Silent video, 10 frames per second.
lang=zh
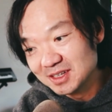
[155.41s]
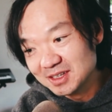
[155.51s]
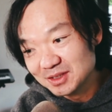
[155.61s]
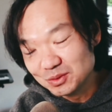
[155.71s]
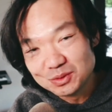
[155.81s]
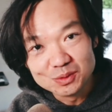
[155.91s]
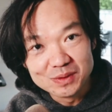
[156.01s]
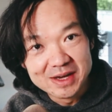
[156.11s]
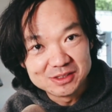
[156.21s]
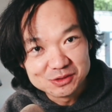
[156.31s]
运动
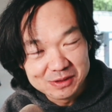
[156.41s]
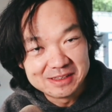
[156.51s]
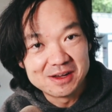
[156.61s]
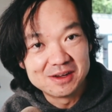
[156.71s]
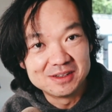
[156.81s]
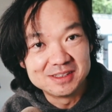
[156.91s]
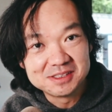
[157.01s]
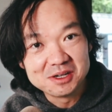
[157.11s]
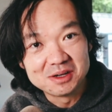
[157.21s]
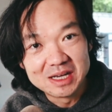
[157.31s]
员转到了
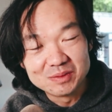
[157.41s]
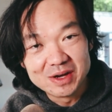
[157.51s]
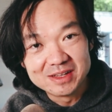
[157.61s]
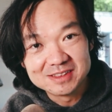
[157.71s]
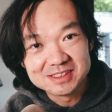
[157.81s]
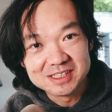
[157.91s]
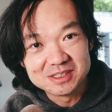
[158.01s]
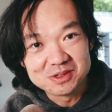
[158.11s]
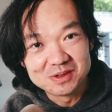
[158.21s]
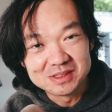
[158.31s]
教练员这
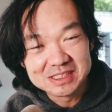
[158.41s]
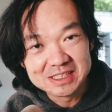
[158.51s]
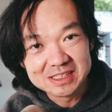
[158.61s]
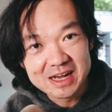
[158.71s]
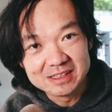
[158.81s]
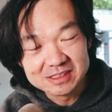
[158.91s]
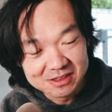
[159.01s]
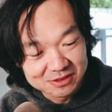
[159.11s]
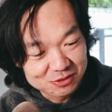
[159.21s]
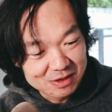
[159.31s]
种心态上
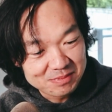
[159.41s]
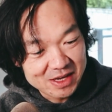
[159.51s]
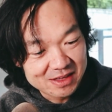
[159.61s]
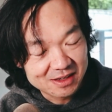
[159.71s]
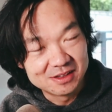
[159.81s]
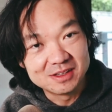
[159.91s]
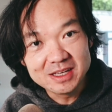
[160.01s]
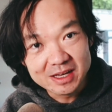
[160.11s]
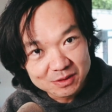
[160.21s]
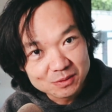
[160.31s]
的转变，可能
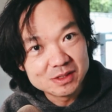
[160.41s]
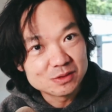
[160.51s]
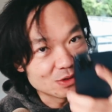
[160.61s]
也因为做了